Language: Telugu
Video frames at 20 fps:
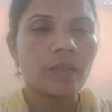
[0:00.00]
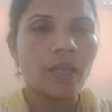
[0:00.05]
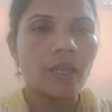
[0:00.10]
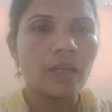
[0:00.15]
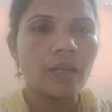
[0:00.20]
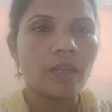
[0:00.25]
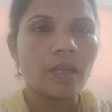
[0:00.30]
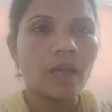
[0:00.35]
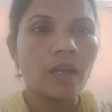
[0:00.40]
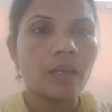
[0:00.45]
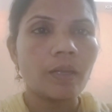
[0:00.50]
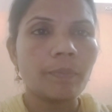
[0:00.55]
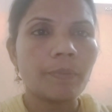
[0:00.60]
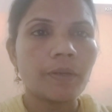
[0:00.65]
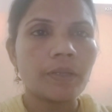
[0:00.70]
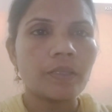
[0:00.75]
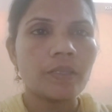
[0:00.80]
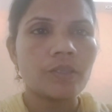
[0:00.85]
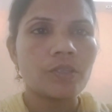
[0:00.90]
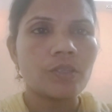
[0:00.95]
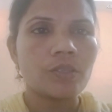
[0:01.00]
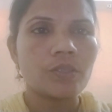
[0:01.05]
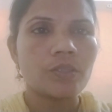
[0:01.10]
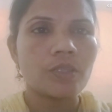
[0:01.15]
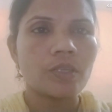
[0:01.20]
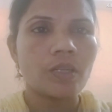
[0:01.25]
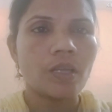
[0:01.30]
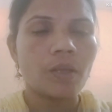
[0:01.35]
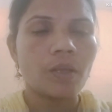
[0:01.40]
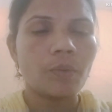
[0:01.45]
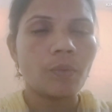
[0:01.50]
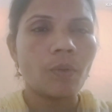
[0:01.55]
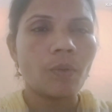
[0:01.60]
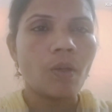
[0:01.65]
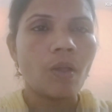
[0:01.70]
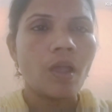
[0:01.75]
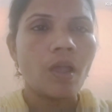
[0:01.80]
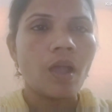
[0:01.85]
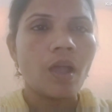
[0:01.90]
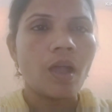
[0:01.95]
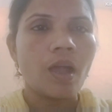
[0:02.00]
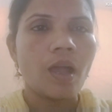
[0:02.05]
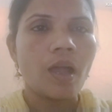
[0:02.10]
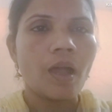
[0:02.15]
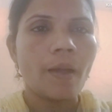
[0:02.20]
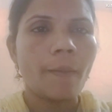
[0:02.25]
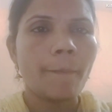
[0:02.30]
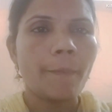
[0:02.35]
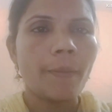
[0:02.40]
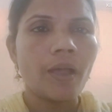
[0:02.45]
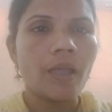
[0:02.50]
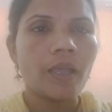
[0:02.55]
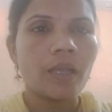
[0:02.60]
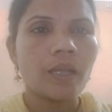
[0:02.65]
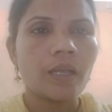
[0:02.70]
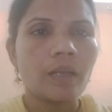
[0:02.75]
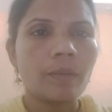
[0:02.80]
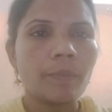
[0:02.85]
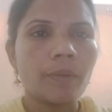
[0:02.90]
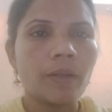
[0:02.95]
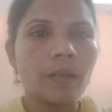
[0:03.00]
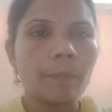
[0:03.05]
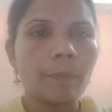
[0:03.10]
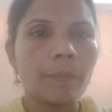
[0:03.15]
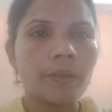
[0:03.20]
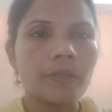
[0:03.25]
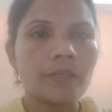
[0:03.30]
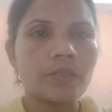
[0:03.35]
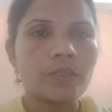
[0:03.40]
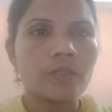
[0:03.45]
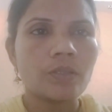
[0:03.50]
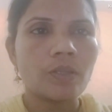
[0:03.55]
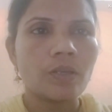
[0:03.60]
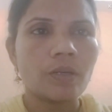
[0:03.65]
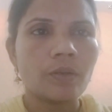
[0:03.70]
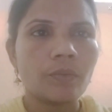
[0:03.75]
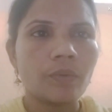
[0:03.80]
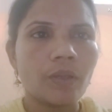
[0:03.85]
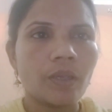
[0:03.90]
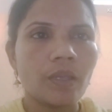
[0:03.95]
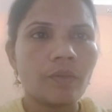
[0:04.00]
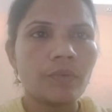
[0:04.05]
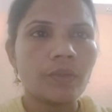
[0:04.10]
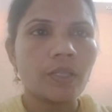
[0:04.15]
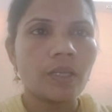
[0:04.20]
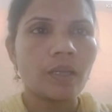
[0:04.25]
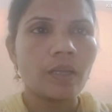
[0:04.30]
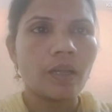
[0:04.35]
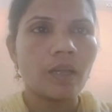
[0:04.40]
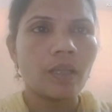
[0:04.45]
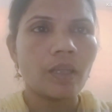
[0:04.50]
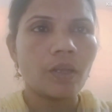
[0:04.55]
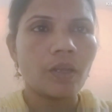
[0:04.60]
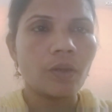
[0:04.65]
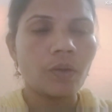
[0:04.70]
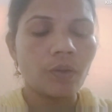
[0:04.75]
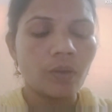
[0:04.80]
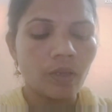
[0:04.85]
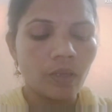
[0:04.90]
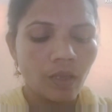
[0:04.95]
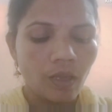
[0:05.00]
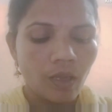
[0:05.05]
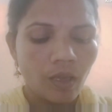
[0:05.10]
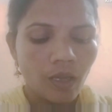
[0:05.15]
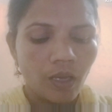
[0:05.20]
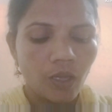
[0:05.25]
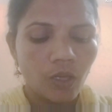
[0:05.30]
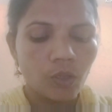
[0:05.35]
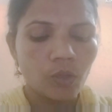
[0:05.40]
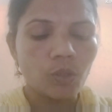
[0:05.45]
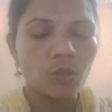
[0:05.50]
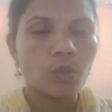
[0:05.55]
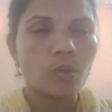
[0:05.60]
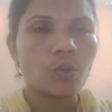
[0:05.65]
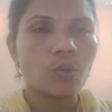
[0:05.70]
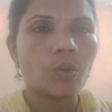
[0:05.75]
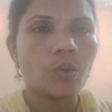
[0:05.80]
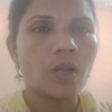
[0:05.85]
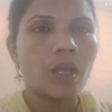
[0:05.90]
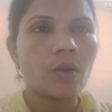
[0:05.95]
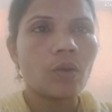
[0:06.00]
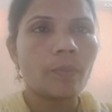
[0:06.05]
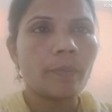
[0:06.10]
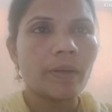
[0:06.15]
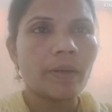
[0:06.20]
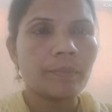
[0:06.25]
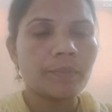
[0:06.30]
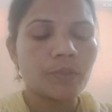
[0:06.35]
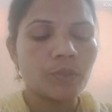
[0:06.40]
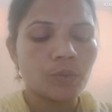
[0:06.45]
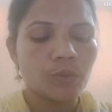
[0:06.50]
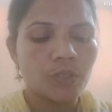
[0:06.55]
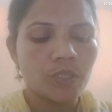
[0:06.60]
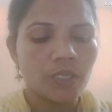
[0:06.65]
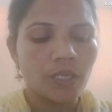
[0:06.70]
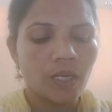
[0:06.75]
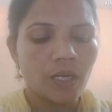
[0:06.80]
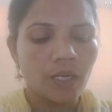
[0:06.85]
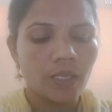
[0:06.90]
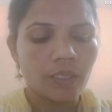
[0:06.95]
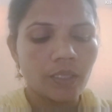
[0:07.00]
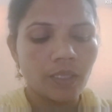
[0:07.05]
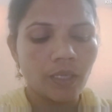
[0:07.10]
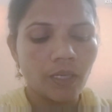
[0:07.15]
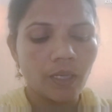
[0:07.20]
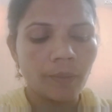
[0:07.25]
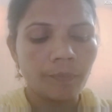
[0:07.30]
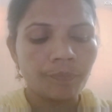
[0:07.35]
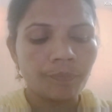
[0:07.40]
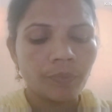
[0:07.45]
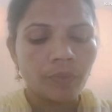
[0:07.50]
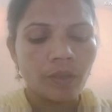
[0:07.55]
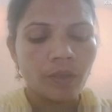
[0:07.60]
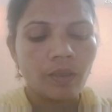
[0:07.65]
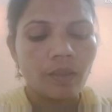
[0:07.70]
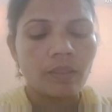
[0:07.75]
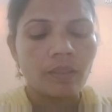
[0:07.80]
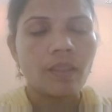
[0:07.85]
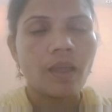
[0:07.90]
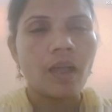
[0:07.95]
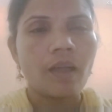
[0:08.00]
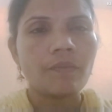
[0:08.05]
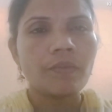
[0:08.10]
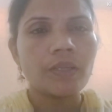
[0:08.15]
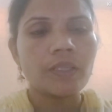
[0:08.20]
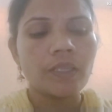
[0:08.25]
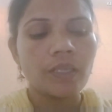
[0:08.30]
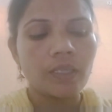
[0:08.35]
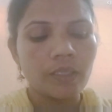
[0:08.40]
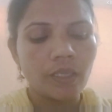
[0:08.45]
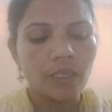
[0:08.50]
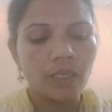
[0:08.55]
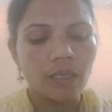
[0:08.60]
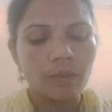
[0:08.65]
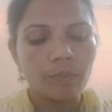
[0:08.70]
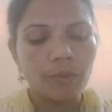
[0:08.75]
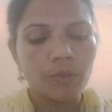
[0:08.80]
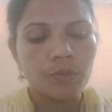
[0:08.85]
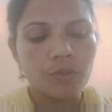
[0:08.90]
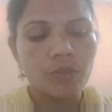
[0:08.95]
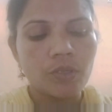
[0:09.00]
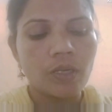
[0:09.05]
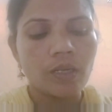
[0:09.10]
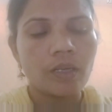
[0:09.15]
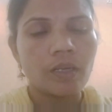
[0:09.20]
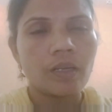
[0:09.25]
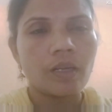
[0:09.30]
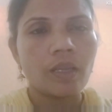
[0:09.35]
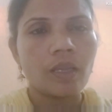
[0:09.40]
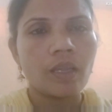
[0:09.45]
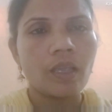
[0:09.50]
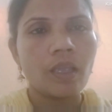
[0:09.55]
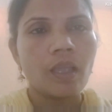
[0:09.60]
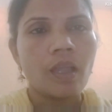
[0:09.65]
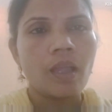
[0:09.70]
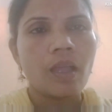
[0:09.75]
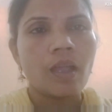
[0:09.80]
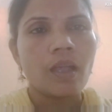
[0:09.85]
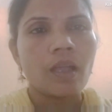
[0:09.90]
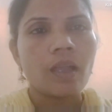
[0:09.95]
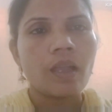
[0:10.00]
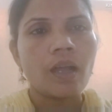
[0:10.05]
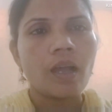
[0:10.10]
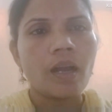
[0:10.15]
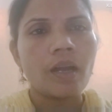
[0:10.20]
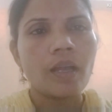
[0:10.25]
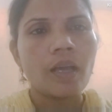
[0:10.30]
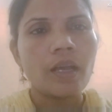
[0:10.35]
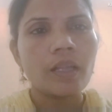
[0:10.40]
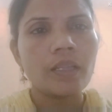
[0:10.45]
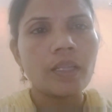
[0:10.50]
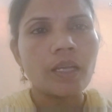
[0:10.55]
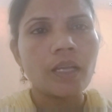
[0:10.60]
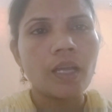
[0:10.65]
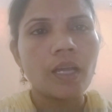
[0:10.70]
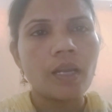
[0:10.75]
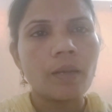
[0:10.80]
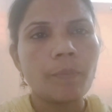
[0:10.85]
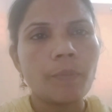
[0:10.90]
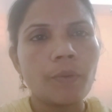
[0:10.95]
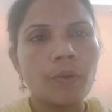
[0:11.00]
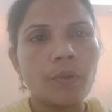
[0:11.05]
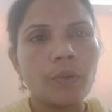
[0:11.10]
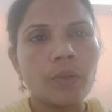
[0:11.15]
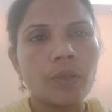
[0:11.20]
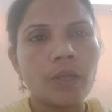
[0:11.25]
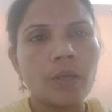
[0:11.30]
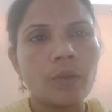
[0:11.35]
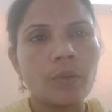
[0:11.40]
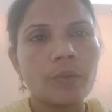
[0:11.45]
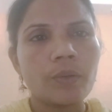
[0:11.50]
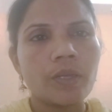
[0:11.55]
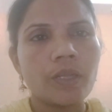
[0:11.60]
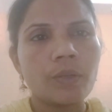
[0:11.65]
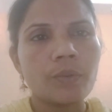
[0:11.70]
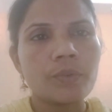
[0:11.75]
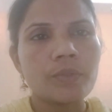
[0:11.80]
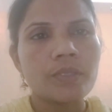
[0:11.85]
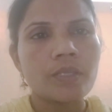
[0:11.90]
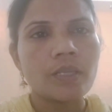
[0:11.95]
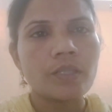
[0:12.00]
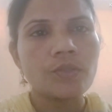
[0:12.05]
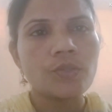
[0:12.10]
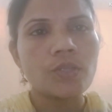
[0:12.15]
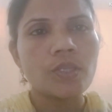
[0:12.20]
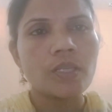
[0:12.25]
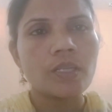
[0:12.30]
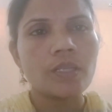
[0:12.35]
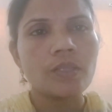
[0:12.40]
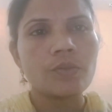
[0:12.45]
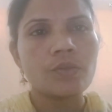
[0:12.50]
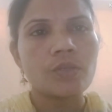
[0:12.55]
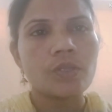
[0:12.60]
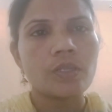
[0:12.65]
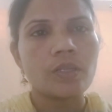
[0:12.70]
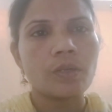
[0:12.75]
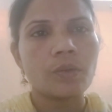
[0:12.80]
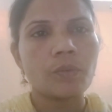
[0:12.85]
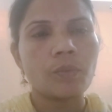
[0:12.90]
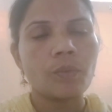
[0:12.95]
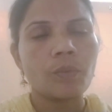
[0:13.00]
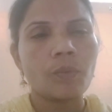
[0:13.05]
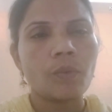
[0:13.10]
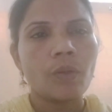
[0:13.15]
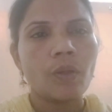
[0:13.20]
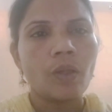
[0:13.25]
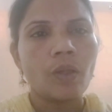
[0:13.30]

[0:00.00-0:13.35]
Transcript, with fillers: ధైర్యాన్ని ప్రదర్శించినారు ఆ అపాయకరమైన పరిస్థితులను ఏ విధంగా ఎదుర్కొన్నారో మనం చూచినట్లయితే దావీదైతే ఏమంటున్నాడంటే గాఢాంధకారపు లోయలో నేను సంచరించినను